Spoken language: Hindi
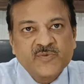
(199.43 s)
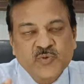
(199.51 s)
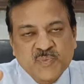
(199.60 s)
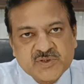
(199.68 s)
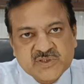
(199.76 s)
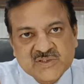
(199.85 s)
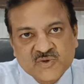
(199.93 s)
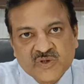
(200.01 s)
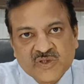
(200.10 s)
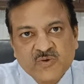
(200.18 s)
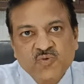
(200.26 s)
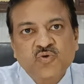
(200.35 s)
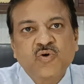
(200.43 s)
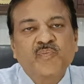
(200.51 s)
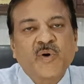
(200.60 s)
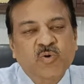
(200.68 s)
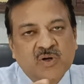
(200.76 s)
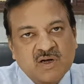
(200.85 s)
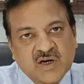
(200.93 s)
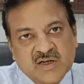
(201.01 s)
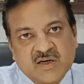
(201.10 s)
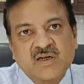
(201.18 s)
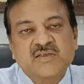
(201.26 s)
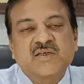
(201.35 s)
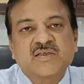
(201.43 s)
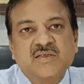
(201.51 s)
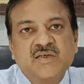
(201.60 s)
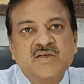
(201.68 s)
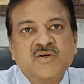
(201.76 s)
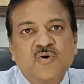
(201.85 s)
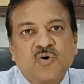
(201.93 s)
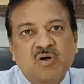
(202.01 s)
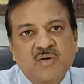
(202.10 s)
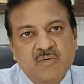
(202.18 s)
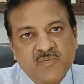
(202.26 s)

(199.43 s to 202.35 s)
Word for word: जो पेशेंट्स होते हैं उनको पाउडर लगा के रखना चाहिए और